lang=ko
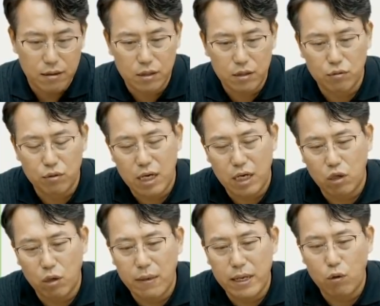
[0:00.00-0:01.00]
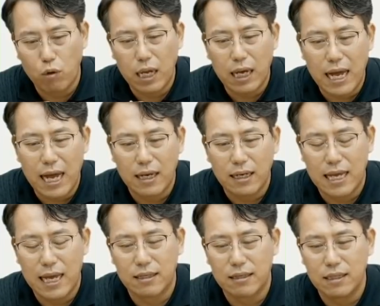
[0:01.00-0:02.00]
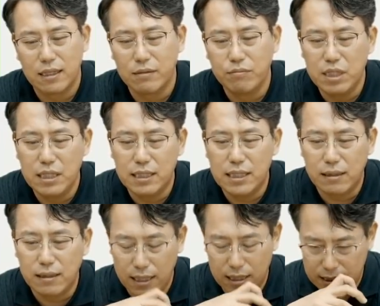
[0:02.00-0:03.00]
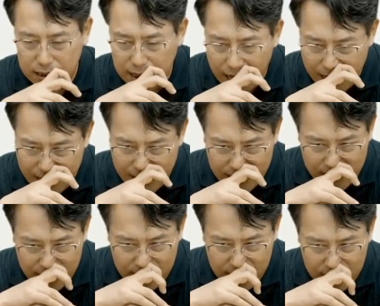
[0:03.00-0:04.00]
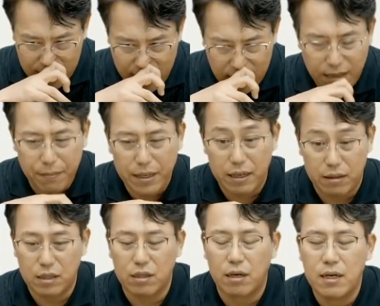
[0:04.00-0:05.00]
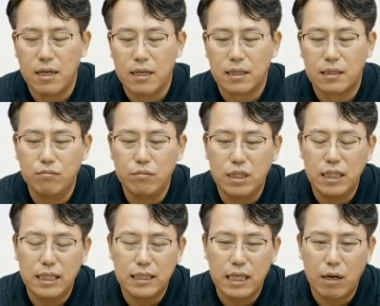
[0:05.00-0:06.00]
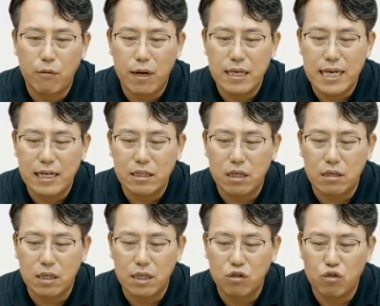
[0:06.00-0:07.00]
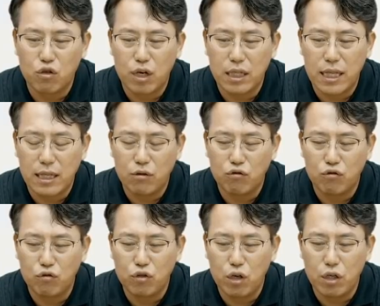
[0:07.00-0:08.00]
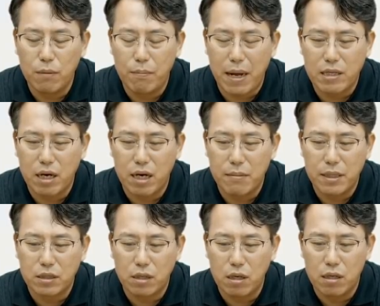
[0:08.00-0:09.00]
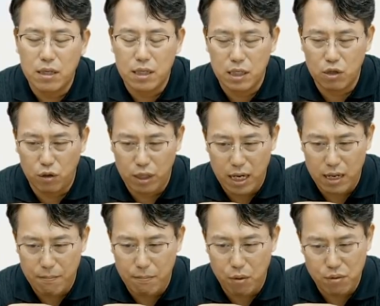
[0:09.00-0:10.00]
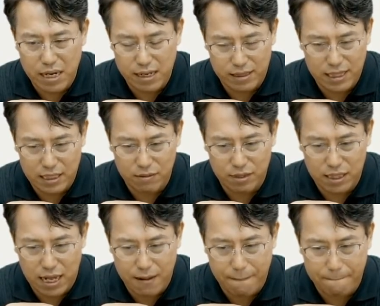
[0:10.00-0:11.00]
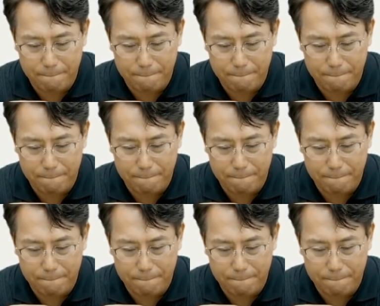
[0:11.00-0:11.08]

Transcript: 그래서 물가가 너무 많이 올라가. 야, 그러니 금리 인상을 해야겠다 했단 말이에요. 그래서 금리 인상과 양적 긴축에 대한 우려를 반영하면서 1월에 폭락을 했습니다.